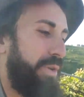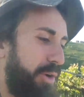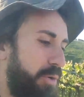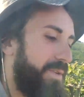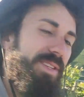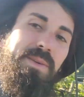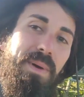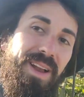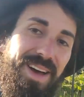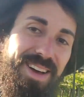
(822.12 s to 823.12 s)
j'aurais commencé
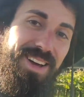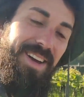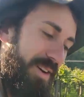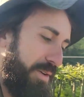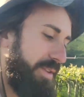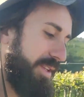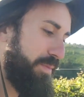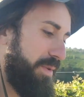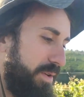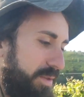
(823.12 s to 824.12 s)
par là.
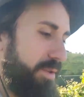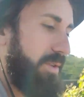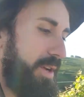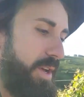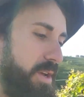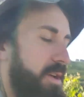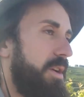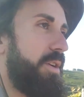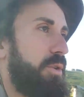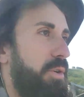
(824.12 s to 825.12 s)
Honnêtement,
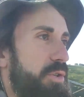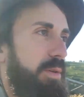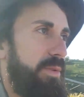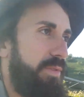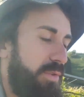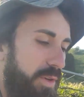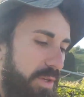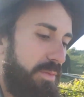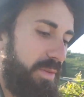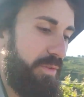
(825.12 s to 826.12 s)
je crois que j'aurais
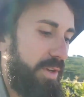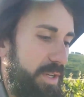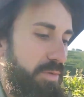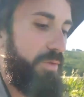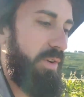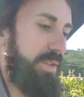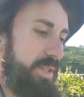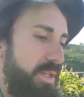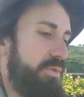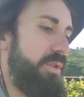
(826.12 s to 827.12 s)
bifurqué, sur le
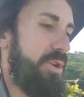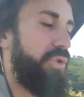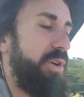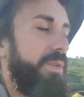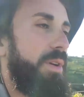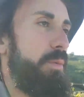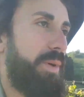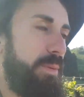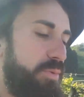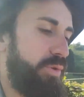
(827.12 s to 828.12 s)
français ou alors j'aurais vraiment
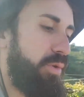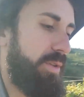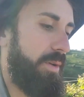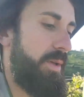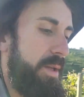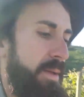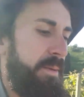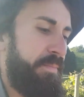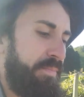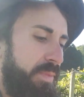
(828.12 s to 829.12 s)
pris plus le temps.
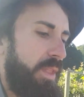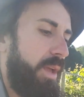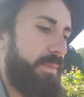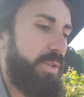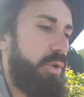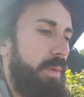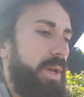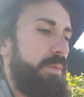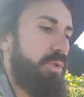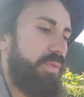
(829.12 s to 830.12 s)
Parce
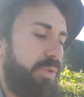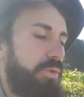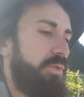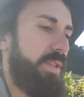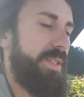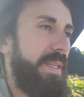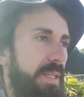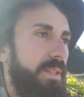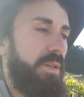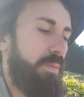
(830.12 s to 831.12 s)
qu'après, bon, je fais entre
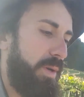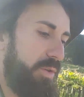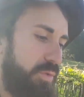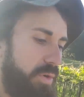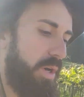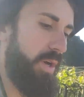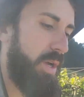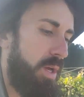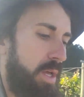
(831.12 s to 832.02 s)
25 et 30 par jour.